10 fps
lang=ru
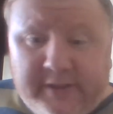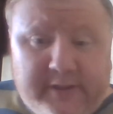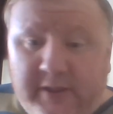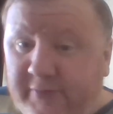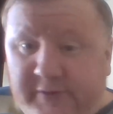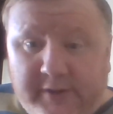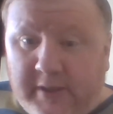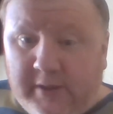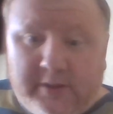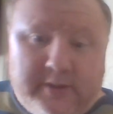никогда не
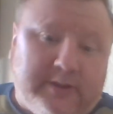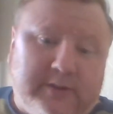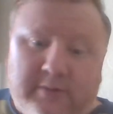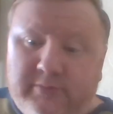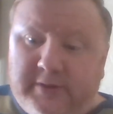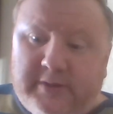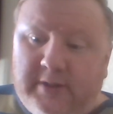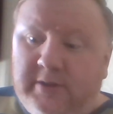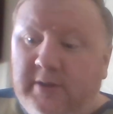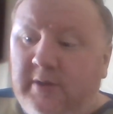возникало. Надо там, так
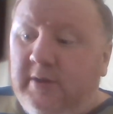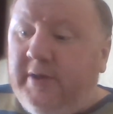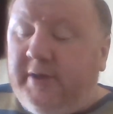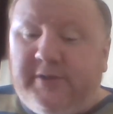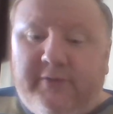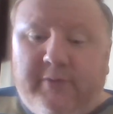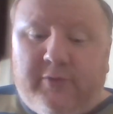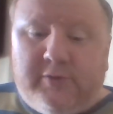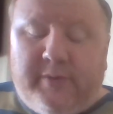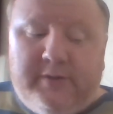сказать, решить
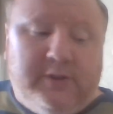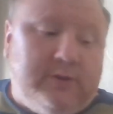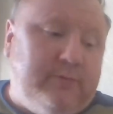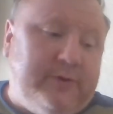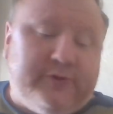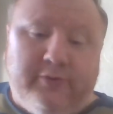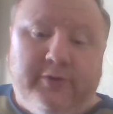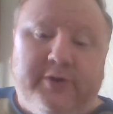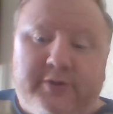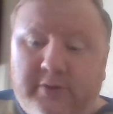вопрос с бандитами. Пошел
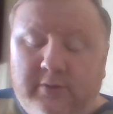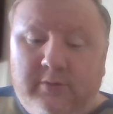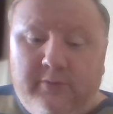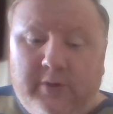и решил.